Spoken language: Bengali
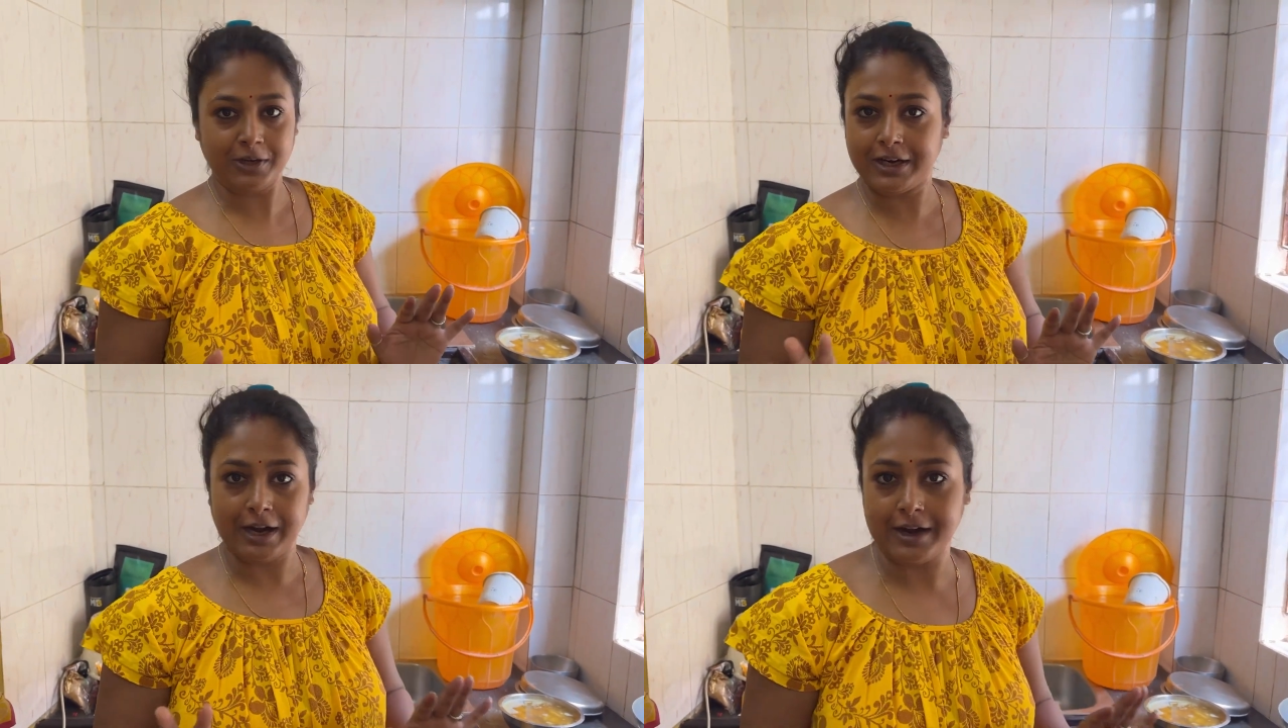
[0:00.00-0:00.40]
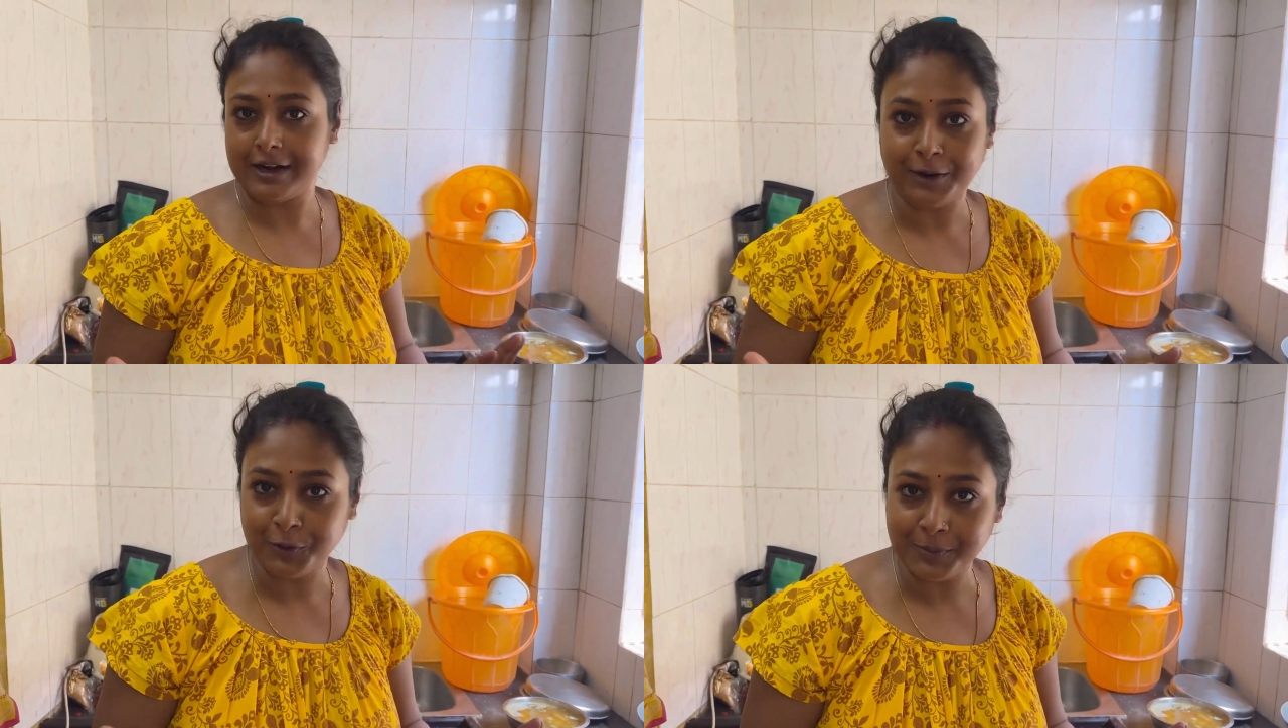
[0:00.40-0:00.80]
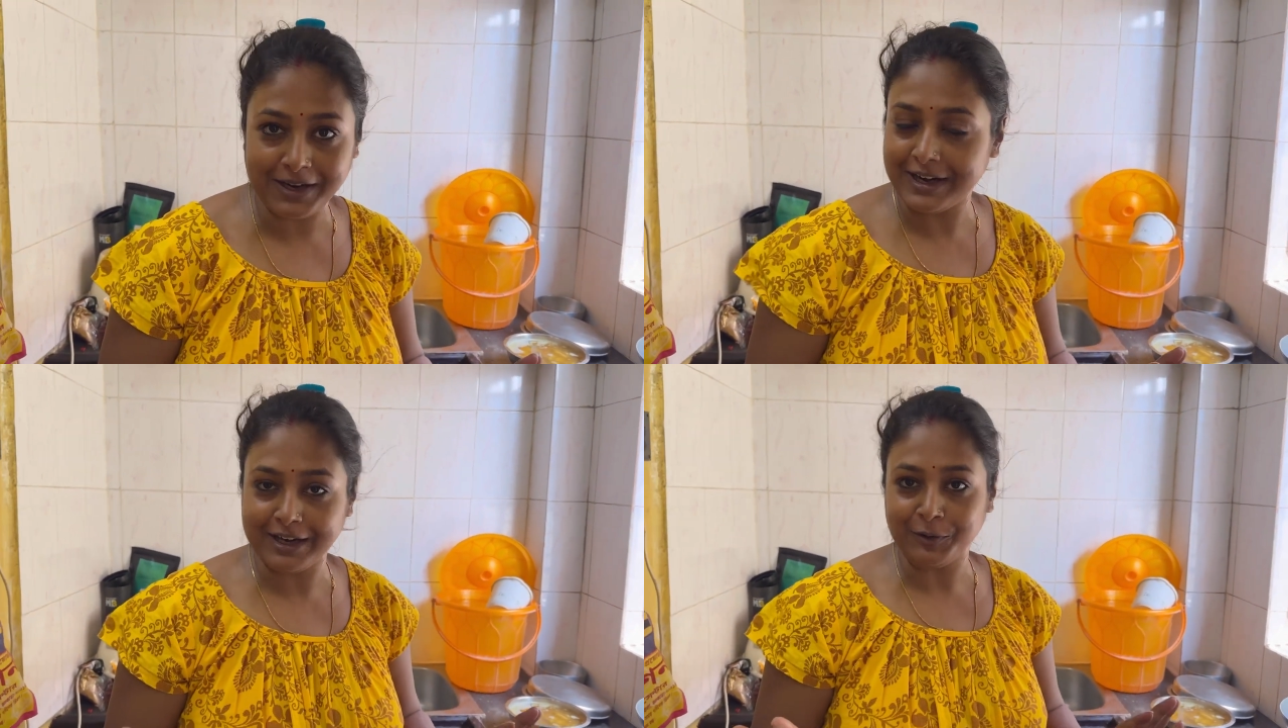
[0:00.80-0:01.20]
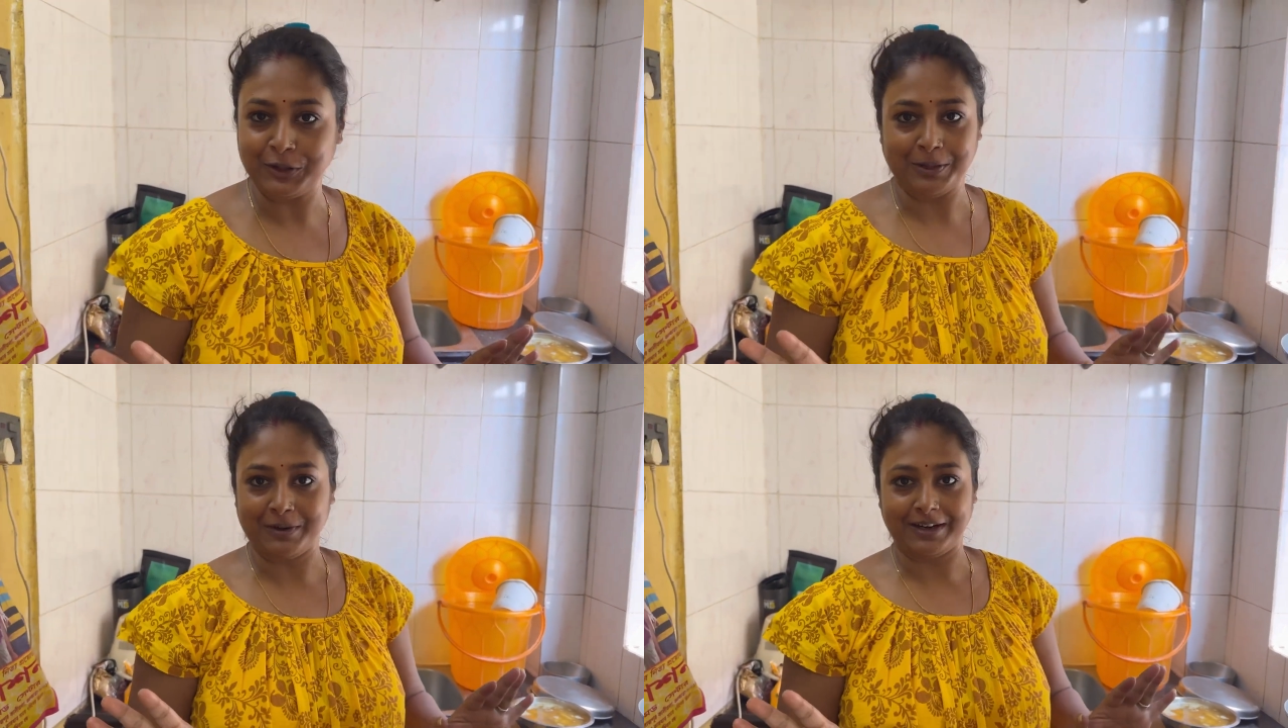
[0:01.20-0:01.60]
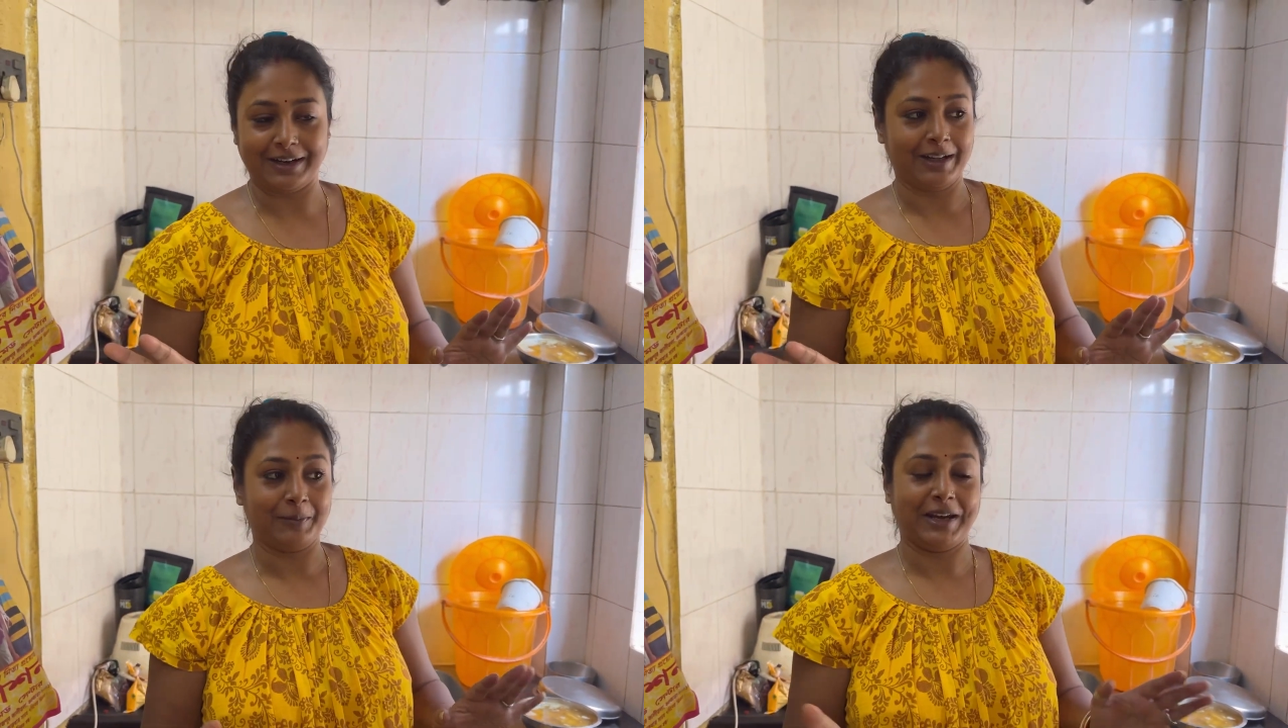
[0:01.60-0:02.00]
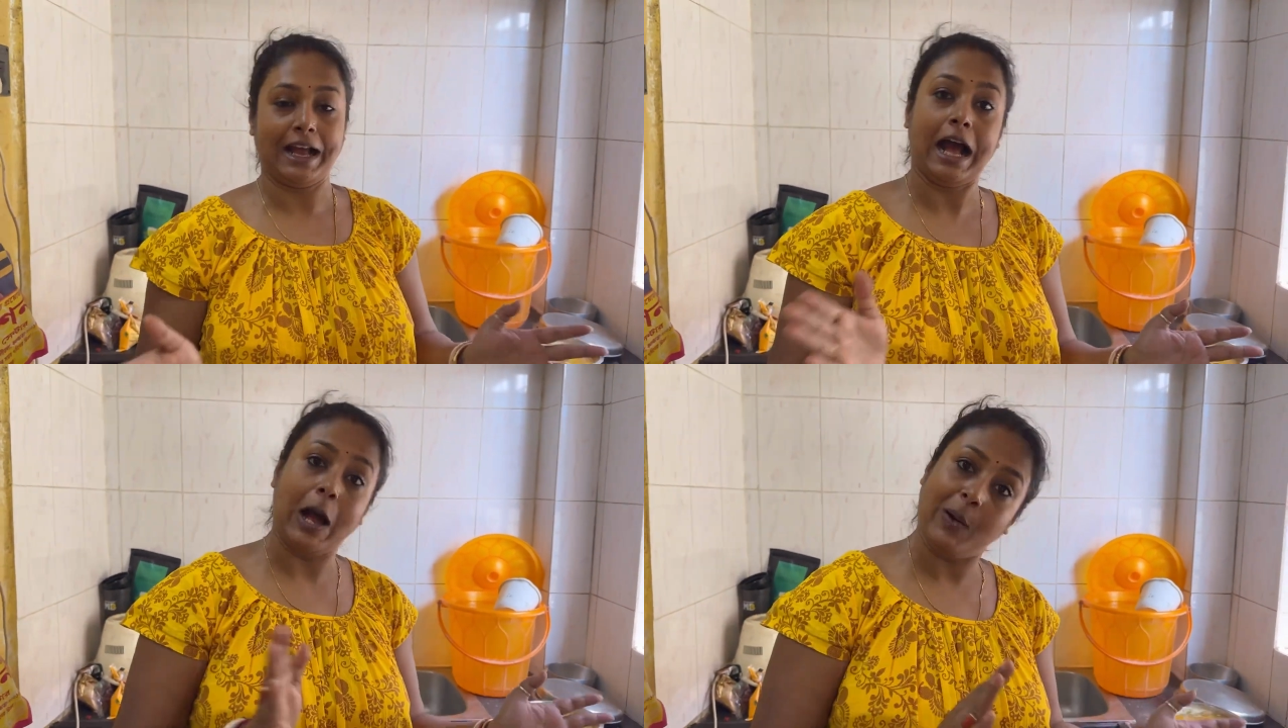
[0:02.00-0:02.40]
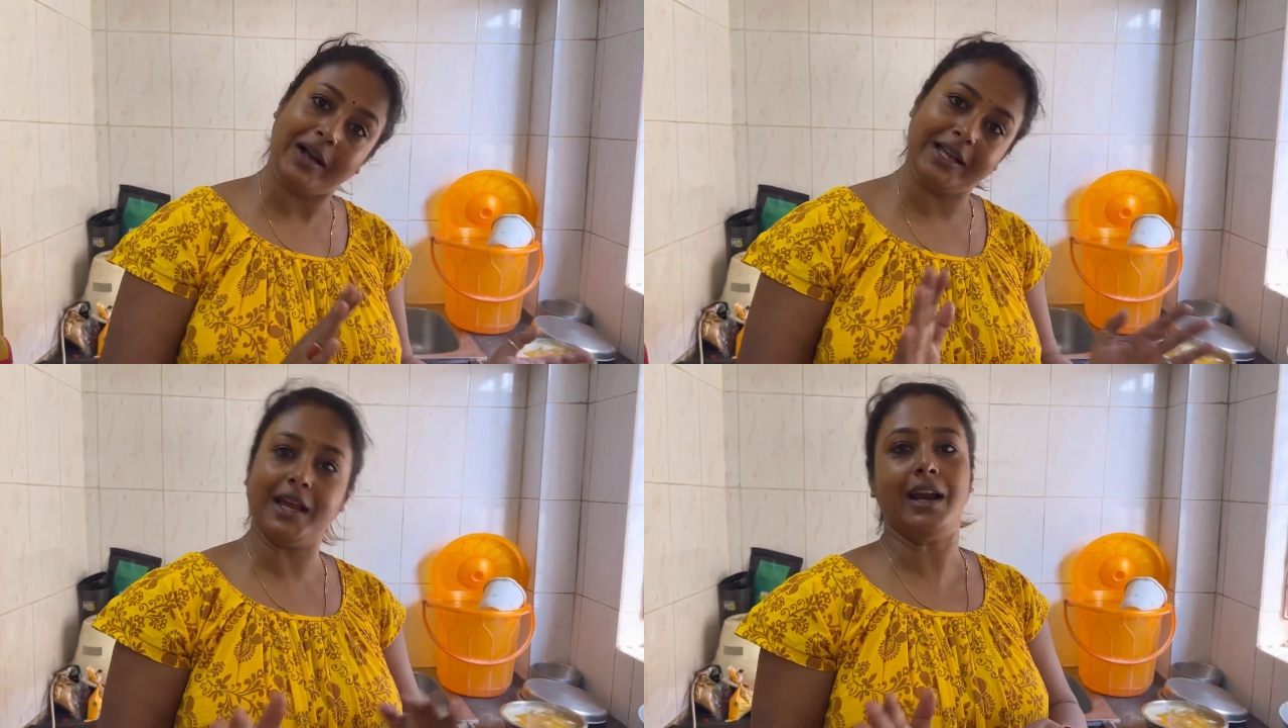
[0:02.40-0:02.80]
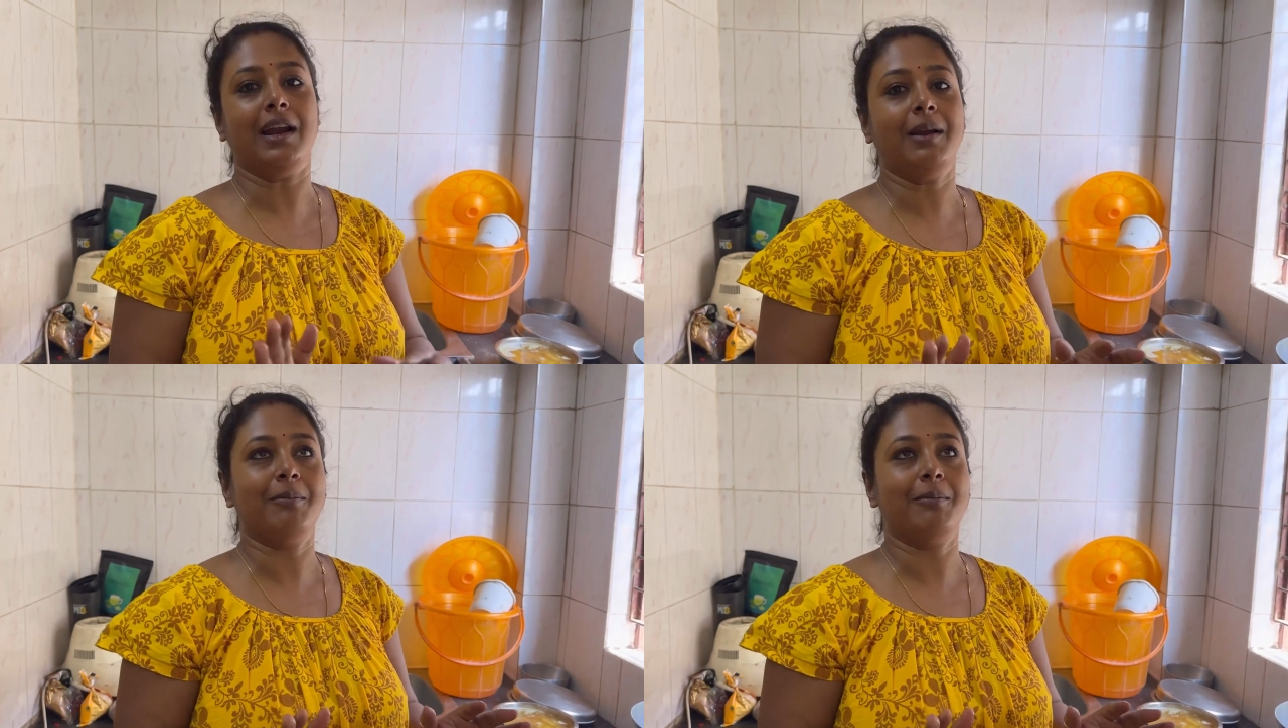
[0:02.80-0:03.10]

বলে রান্না করবে না এটা হতে পারে না মানে হাওয়া খেয়ে